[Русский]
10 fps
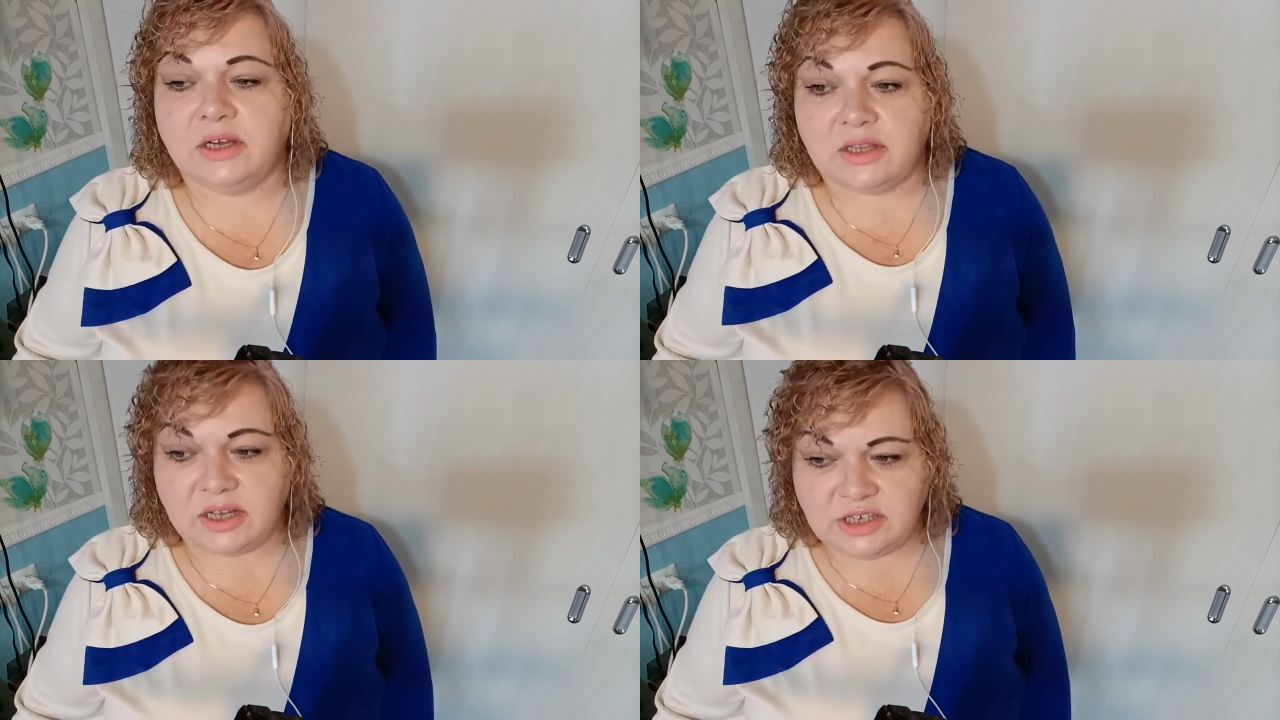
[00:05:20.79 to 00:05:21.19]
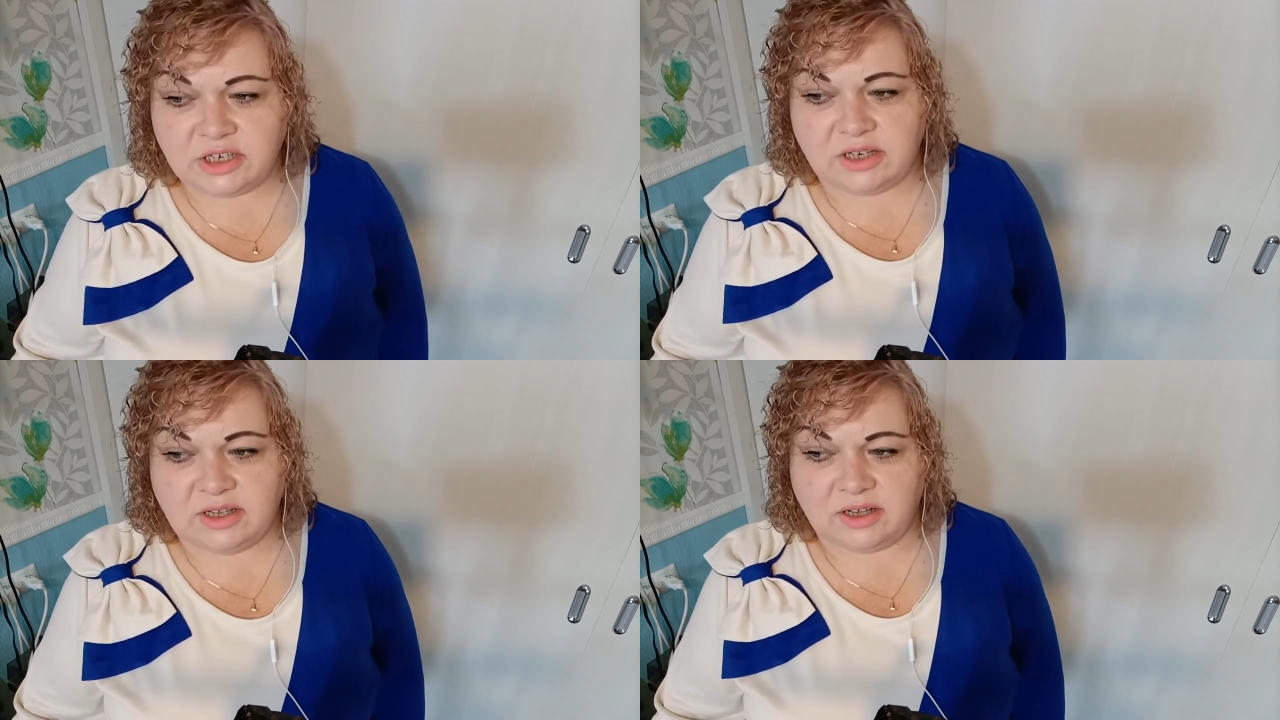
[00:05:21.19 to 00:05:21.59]

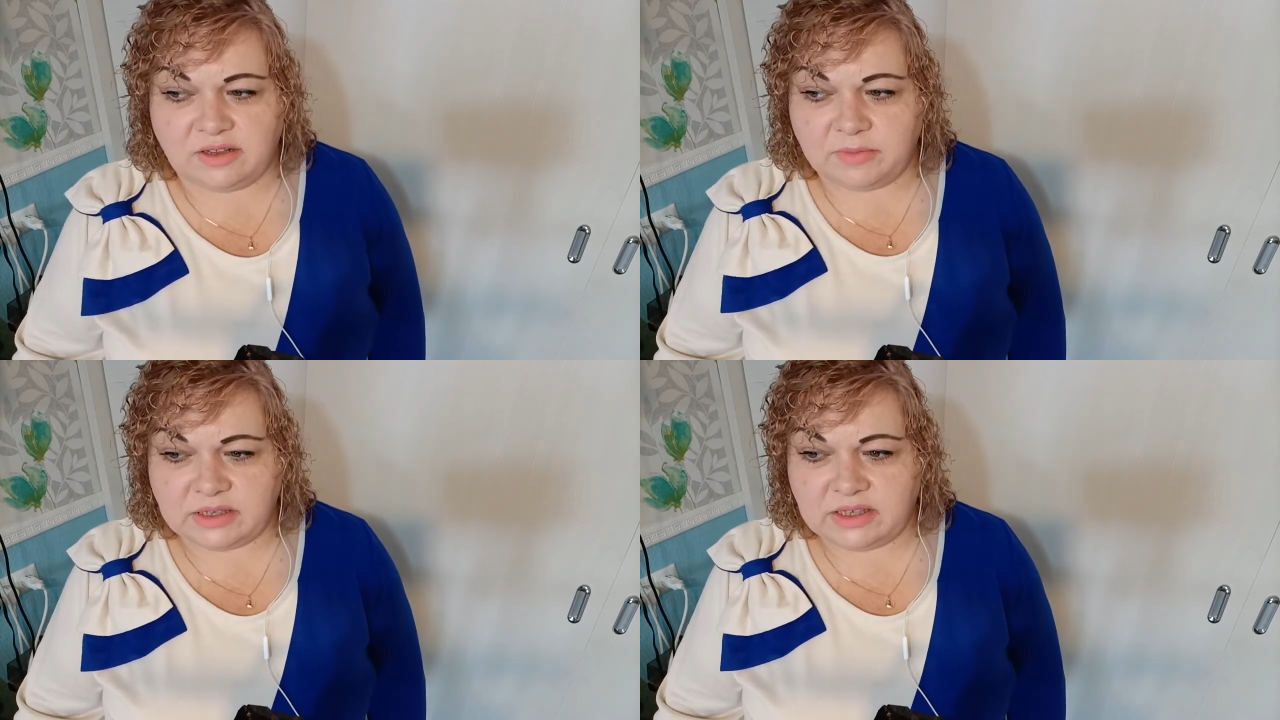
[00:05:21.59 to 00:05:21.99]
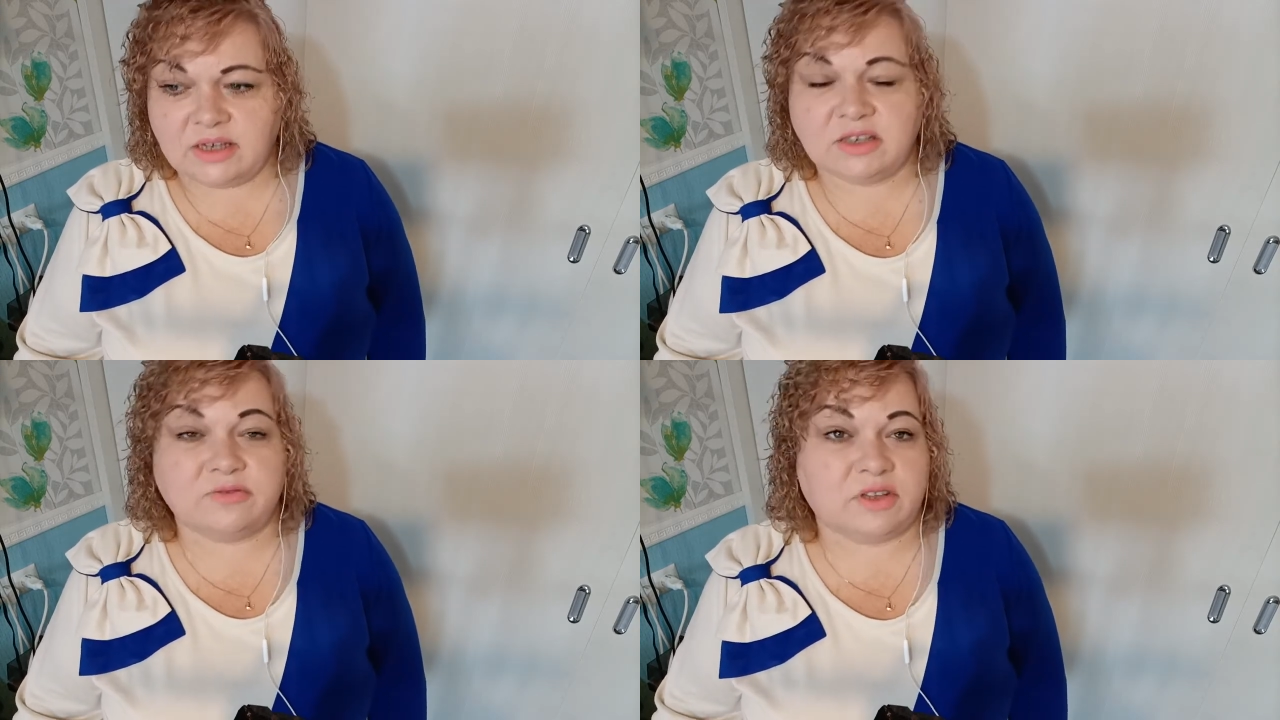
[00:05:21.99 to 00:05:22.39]
Начали делать
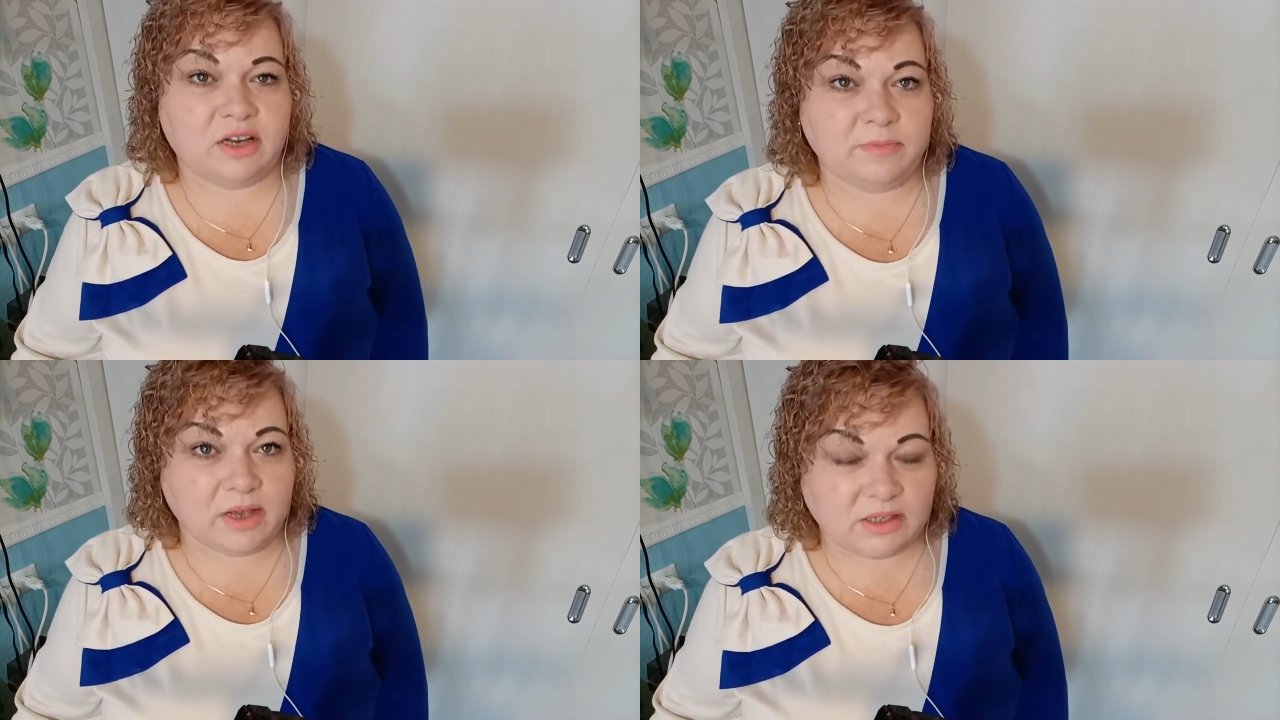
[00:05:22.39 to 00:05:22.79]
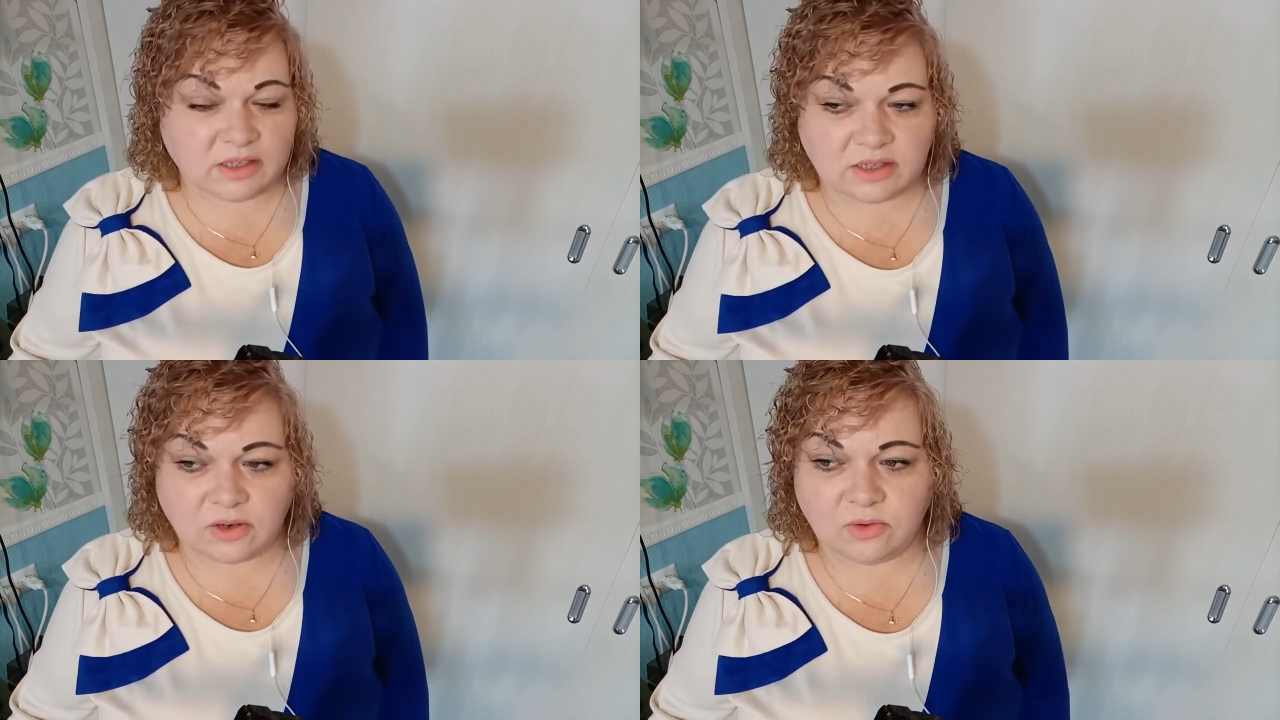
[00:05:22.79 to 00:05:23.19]
массаж, в 3
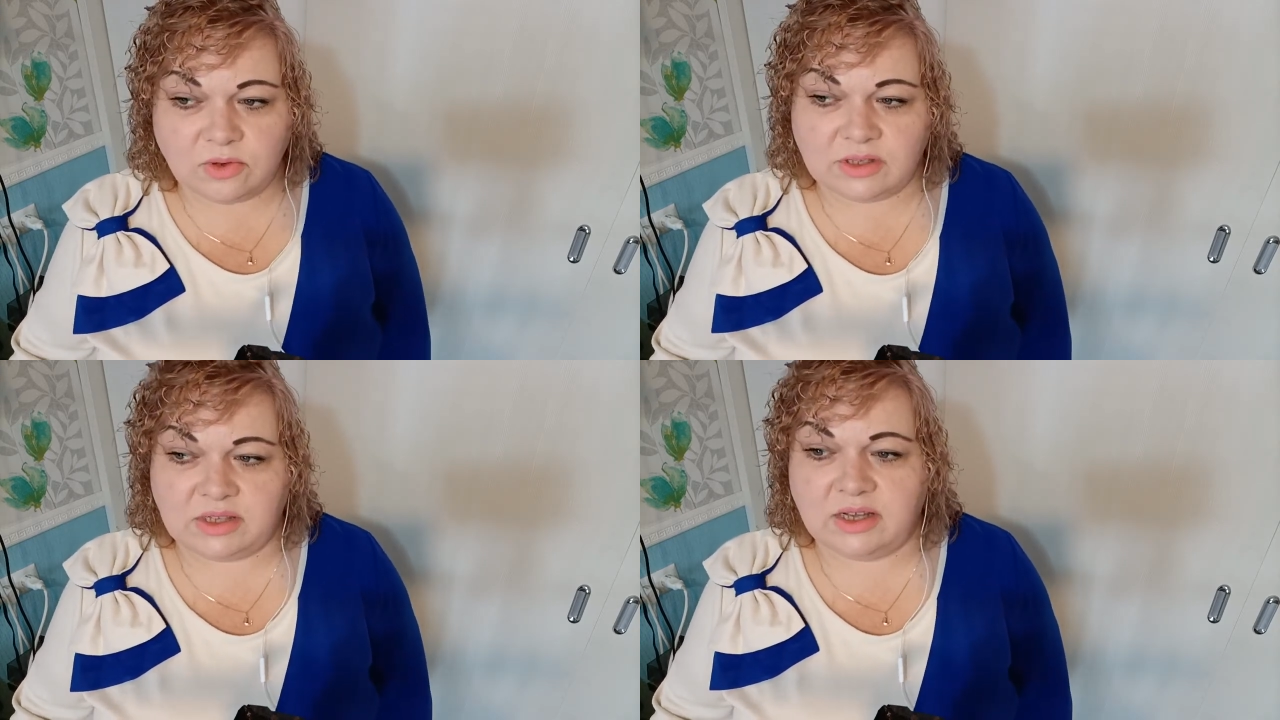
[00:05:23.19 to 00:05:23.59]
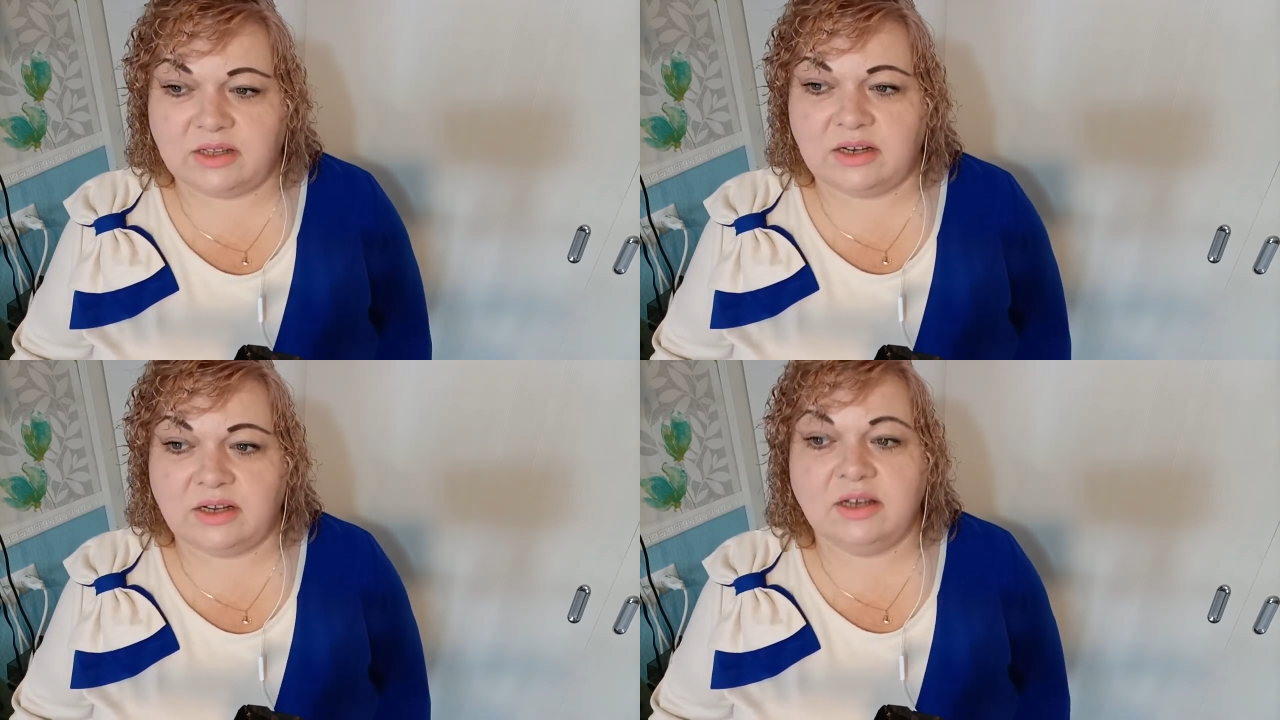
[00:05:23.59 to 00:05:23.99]
месяца курс
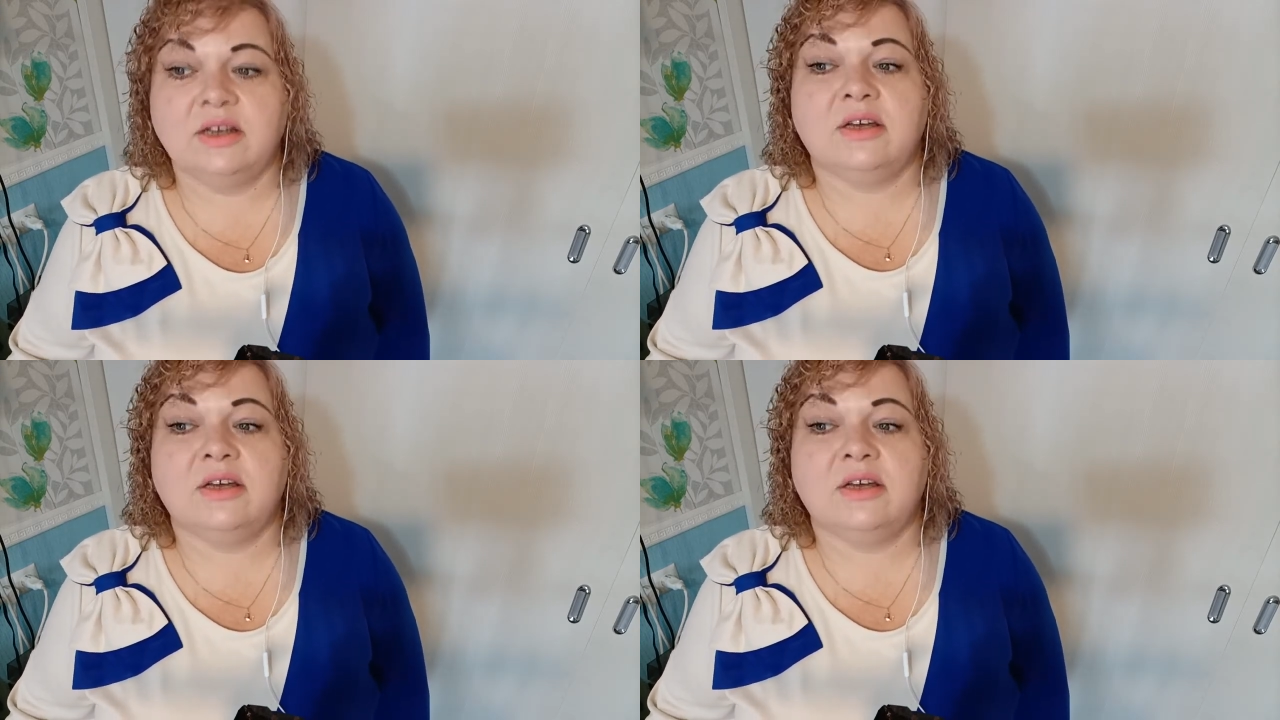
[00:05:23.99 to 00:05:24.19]
сделали.